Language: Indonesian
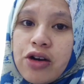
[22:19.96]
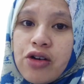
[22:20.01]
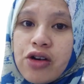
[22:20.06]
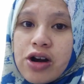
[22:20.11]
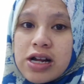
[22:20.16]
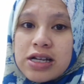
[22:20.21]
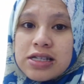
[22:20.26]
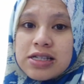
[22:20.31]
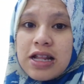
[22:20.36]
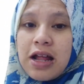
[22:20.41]
Hai
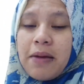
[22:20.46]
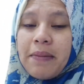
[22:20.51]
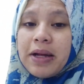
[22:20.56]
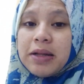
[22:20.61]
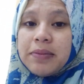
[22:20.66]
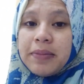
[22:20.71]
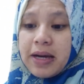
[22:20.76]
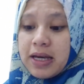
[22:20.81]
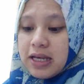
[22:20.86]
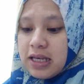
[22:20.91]
korang,
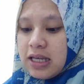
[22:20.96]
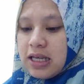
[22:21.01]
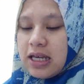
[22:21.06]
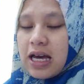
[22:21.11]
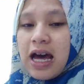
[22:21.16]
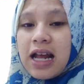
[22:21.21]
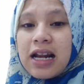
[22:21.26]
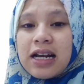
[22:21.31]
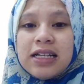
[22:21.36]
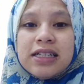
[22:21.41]
selamat
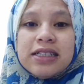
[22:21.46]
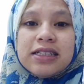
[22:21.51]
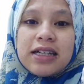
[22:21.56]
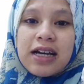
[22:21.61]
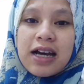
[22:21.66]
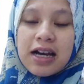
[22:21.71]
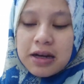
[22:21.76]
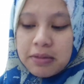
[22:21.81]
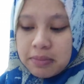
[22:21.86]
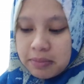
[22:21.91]
pagi. Arnis
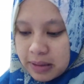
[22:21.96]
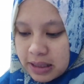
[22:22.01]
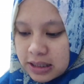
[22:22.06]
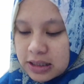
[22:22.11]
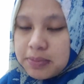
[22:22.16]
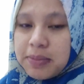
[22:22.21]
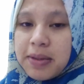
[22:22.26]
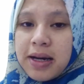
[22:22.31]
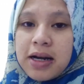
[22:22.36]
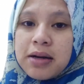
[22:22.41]
tengah
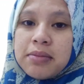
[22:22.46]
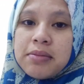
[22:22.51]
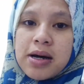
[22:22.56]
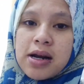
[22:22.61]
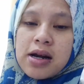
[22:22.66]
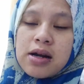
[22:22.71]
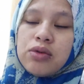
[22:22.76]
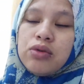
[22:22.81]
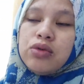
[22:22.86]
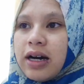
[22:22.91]
kemas
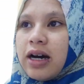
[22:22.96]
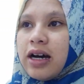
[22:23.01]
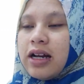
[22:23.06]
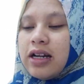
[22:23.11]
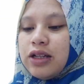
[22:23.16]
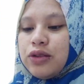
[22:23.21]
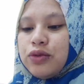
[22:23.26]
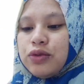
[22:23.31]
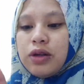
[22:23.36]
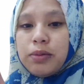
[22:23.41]
barang-barang yang
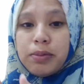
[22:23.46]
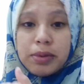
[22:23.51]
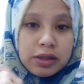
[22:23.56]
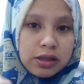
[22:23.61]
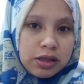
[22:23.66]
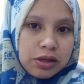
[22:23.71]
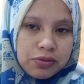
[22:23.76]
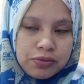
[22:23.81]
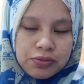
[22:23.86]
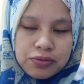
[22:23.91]
hari itu dapat
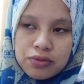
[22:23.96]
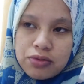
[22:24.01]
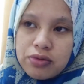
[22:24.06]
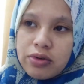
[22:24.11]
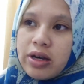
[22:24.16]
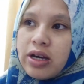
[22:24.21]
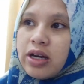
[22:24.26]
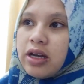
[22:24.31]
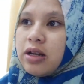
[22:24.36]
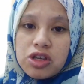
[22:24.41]

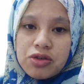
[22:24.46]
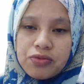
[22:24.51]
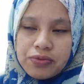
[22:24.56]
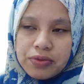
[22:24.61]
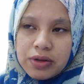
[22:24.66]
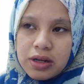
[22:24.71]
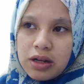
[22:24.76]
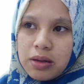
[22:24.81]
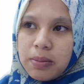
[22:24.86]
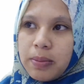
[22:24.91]
giveaway,
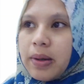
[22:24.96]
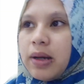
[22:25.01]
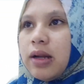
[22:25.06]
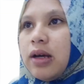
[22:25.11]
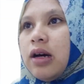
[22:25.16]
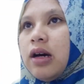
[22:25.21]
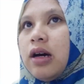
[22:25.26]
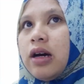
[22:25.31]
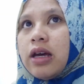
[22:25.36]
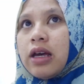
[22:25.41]
gift
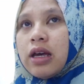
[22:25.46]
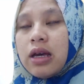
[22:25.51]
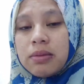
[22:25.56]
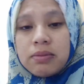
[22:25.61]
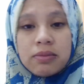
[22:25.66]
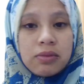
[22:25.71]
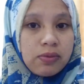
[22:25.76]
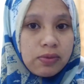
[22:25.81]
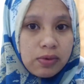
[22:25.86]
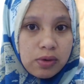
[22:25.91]
daripada
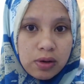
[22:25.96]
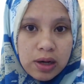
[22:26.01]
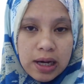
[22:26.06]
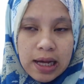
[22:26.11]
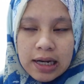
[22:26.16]
game vlog